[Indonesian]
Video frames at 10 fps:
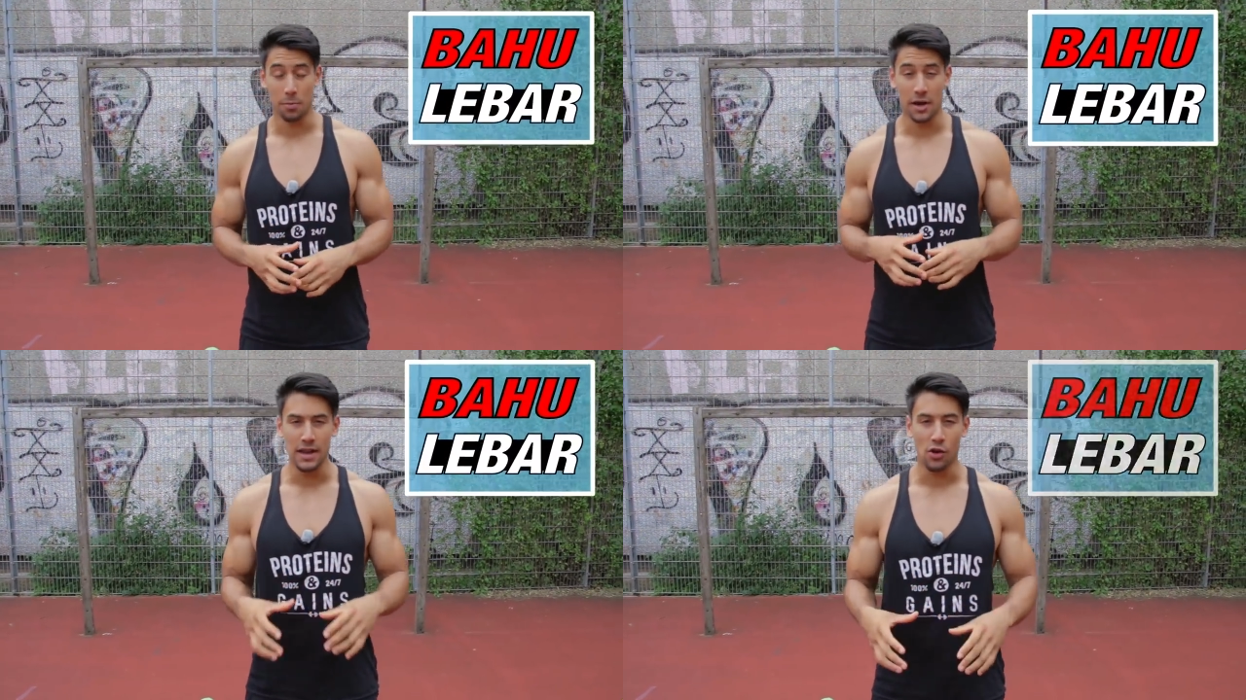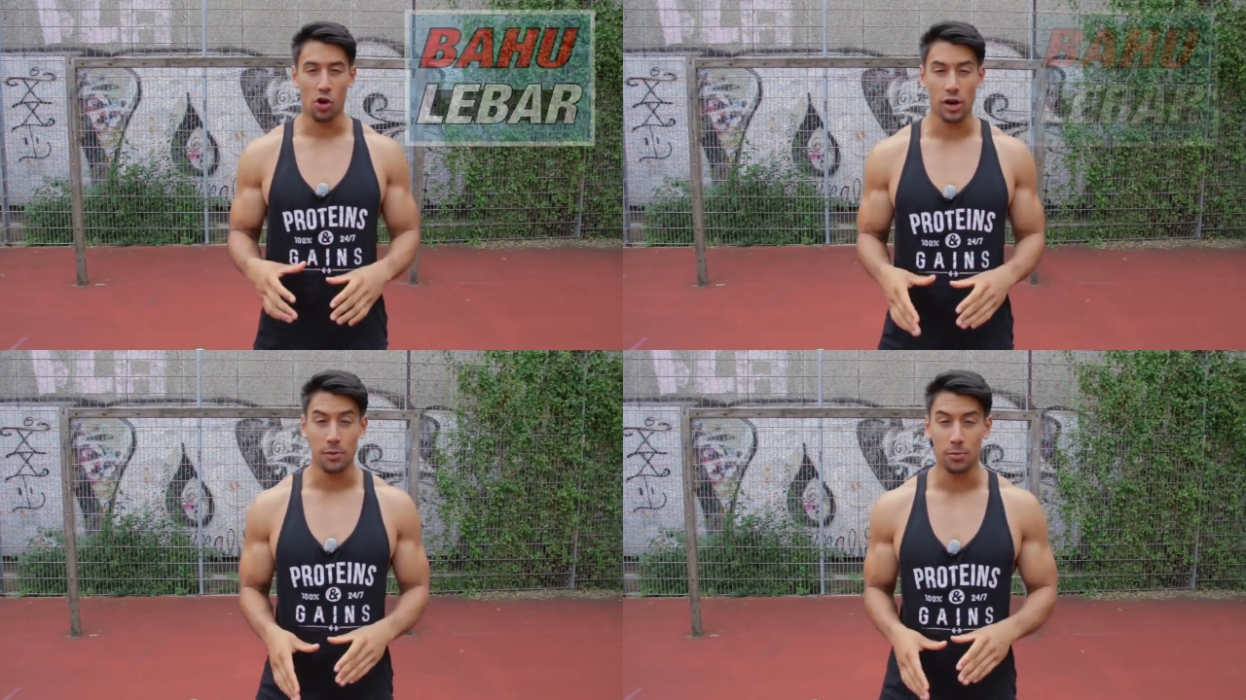Banyak
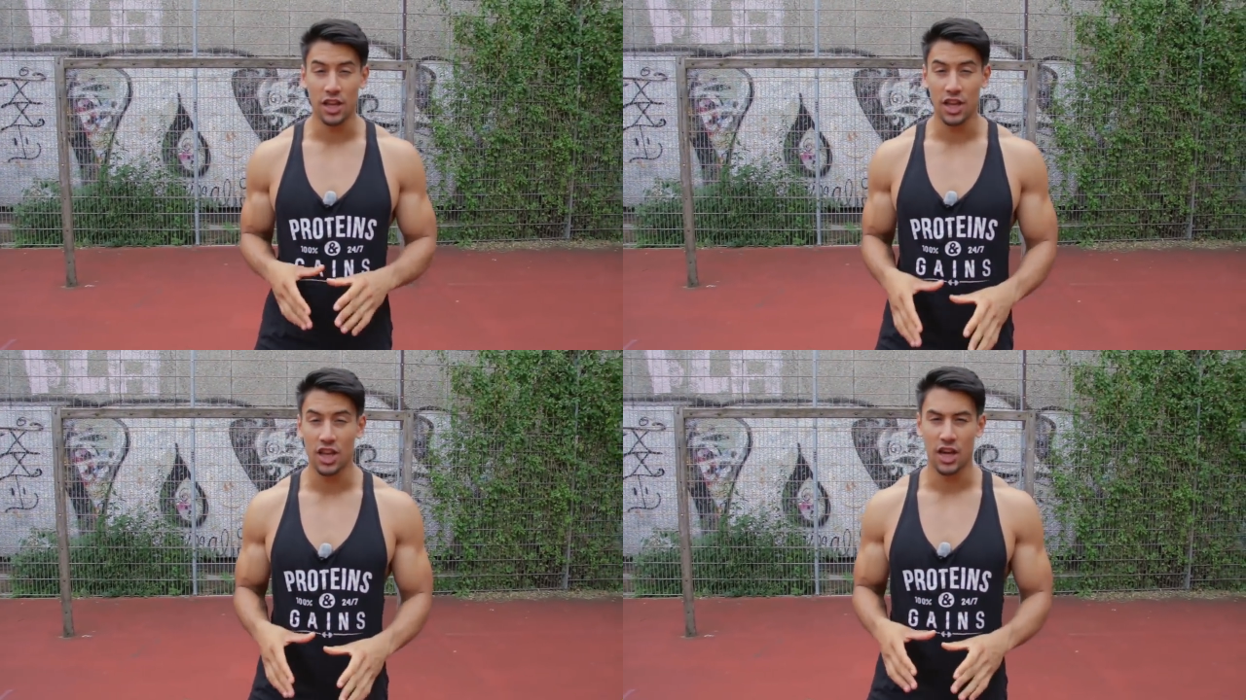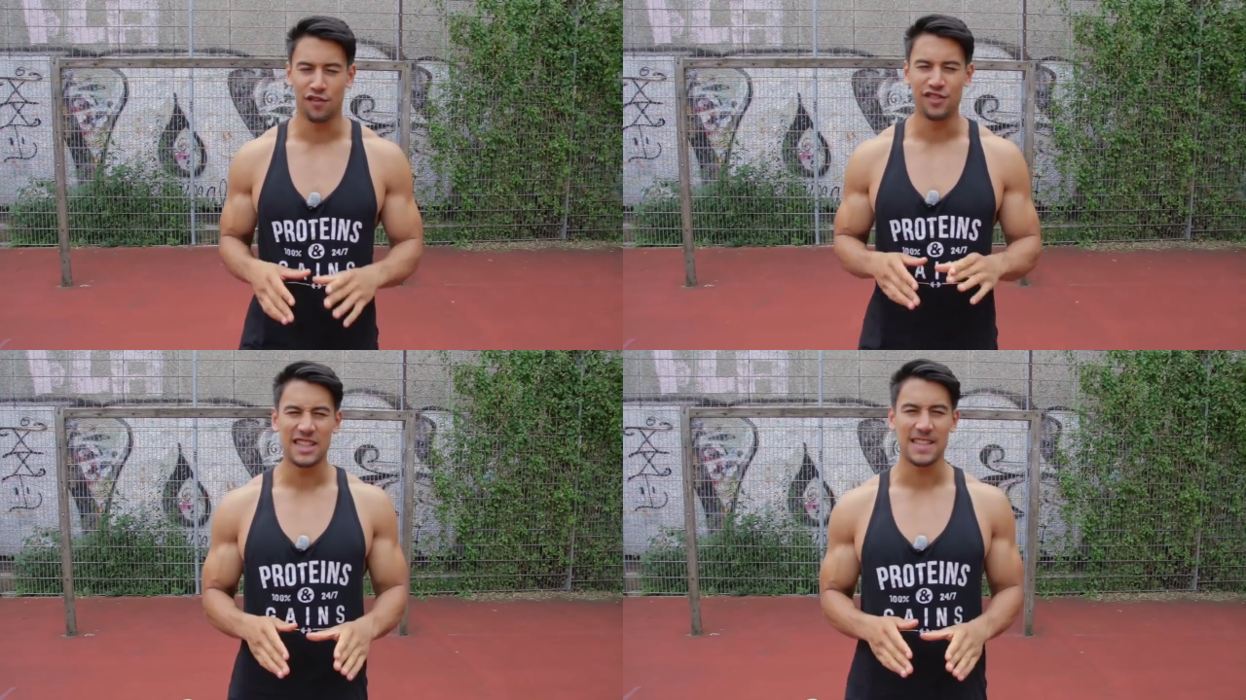orang menginginkan
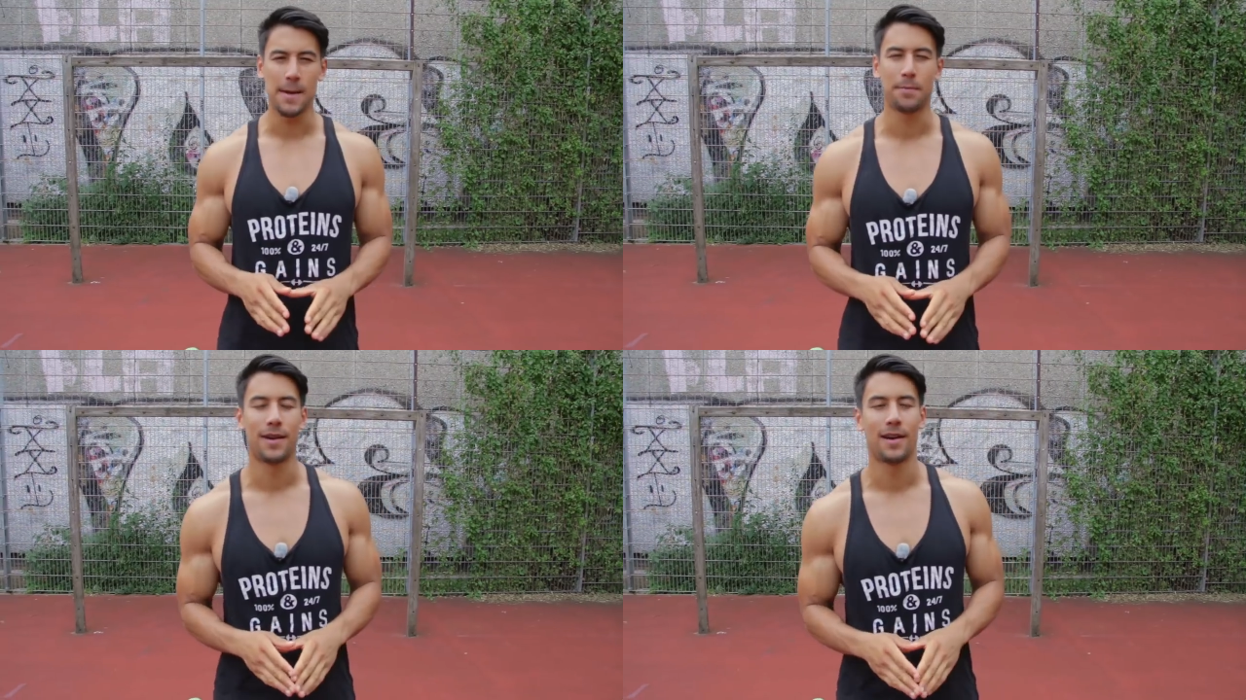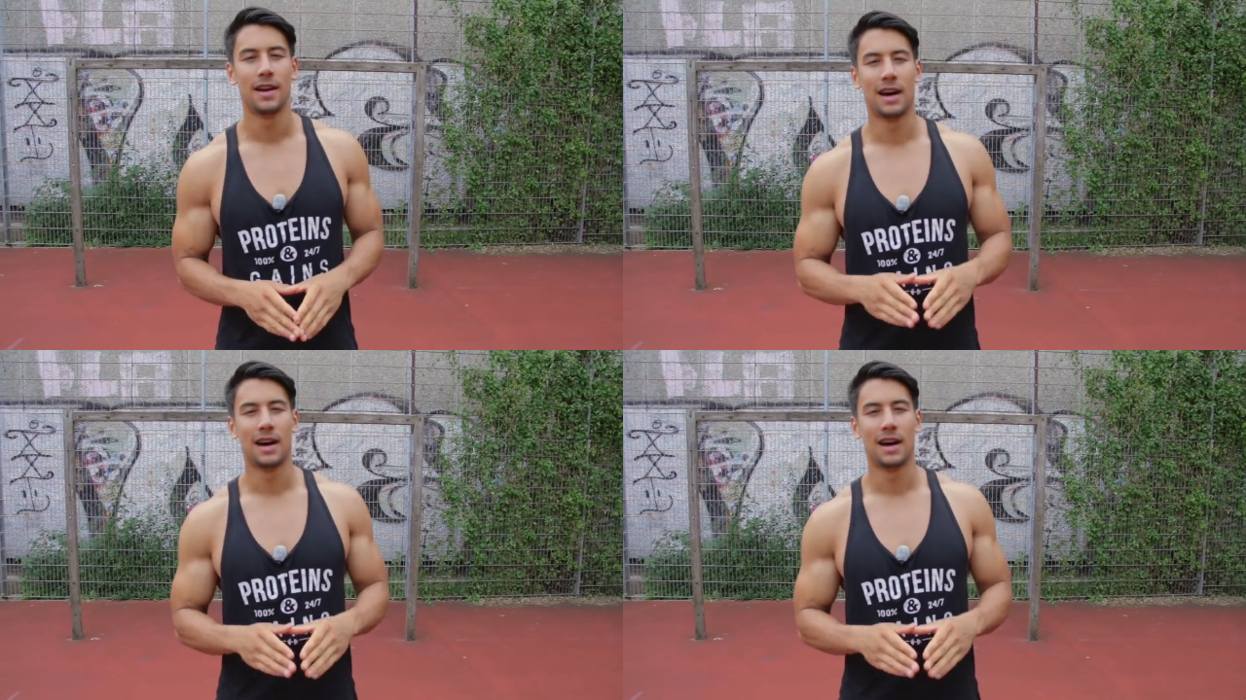V-taper